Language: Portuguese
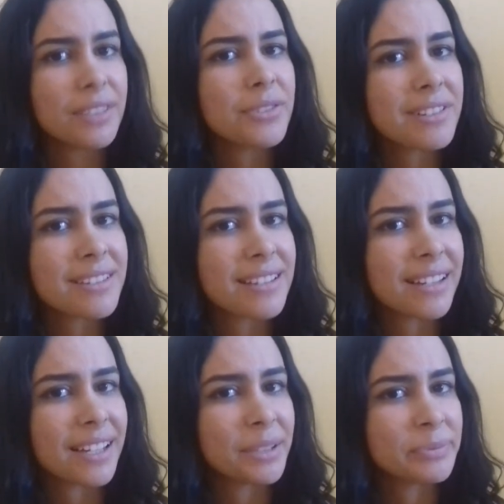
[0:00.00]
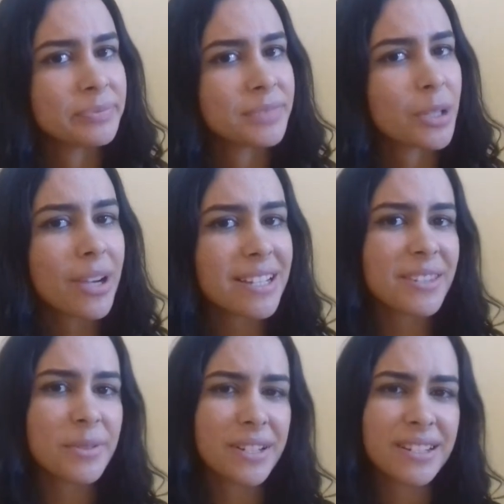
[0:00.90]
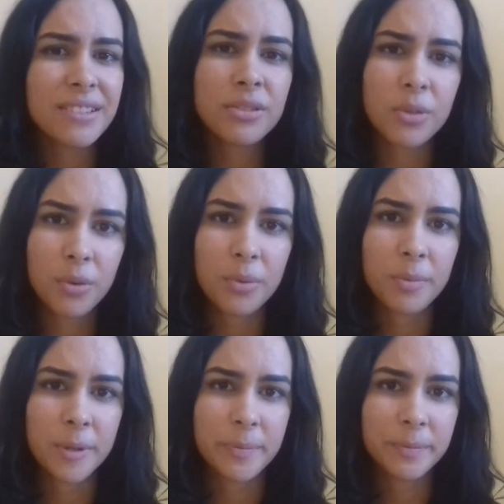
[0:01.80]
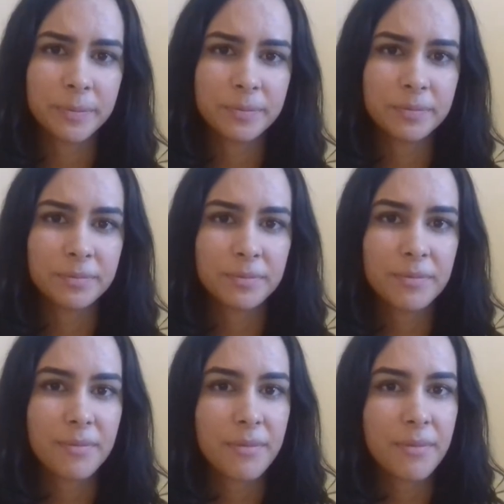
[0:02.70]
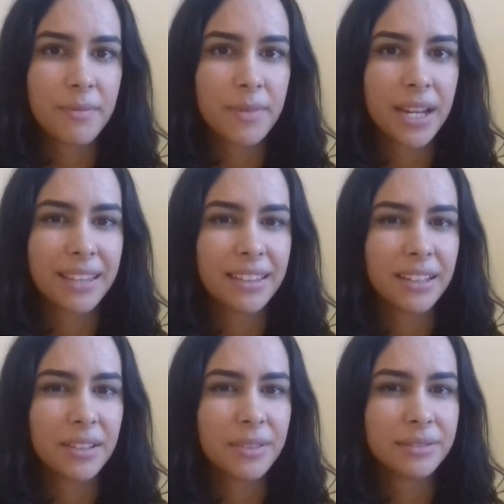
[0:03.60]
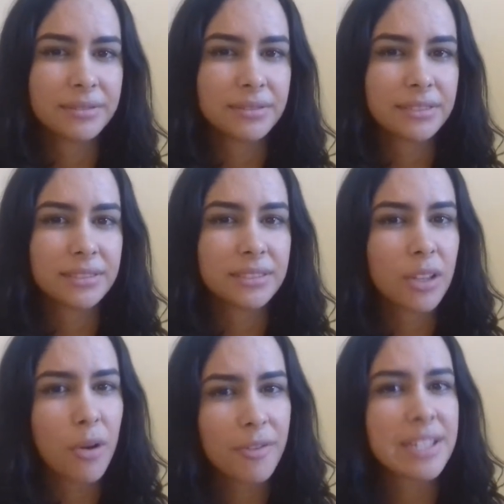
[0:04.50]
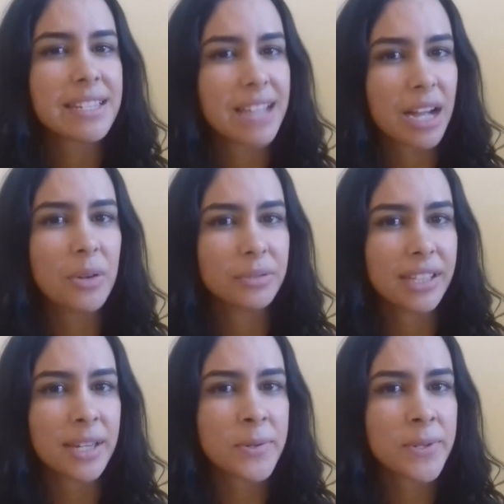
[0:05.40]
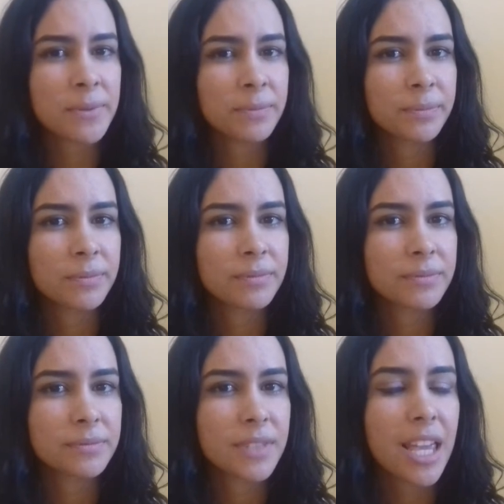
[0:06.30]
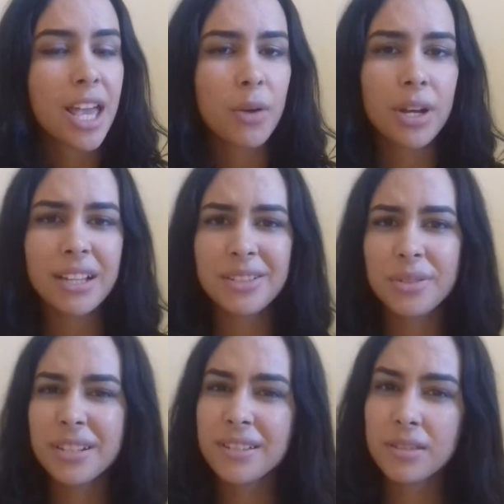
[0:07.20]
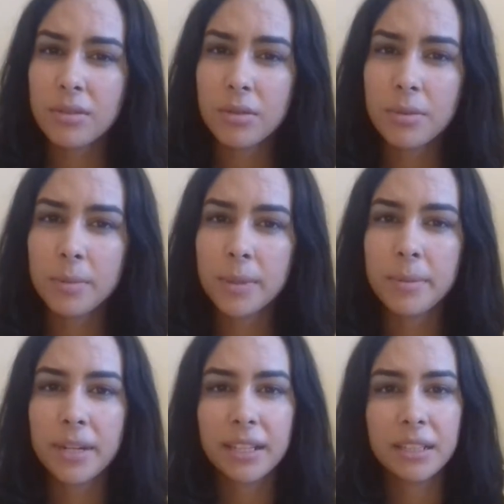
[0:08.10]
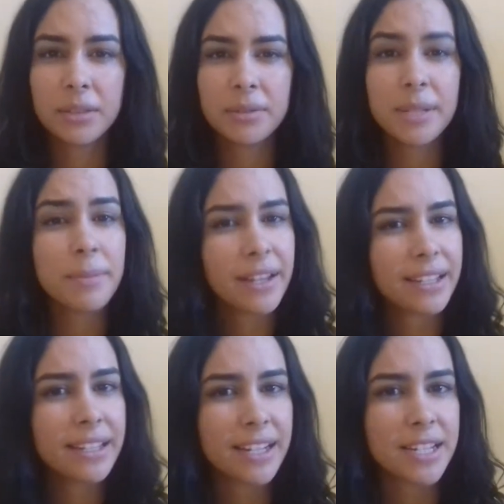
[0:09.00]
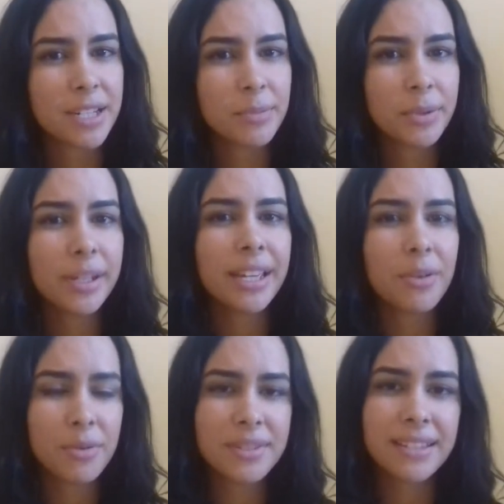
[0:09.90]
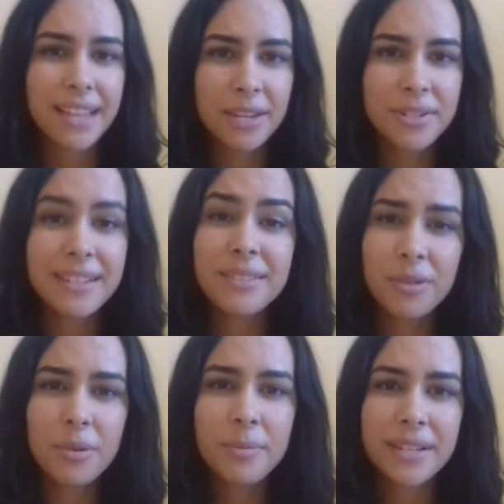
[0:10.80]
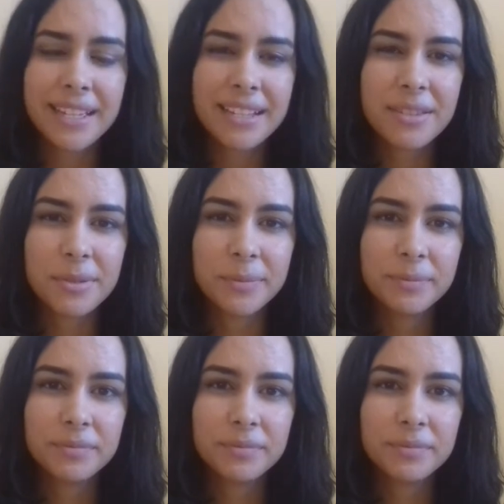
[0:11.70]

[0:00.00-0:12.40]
E você, qual é a sua desculpa para não conversar com Deus? Qual é a sua desculpa para não ir para a igreja? Porque eu considero desculpa isso.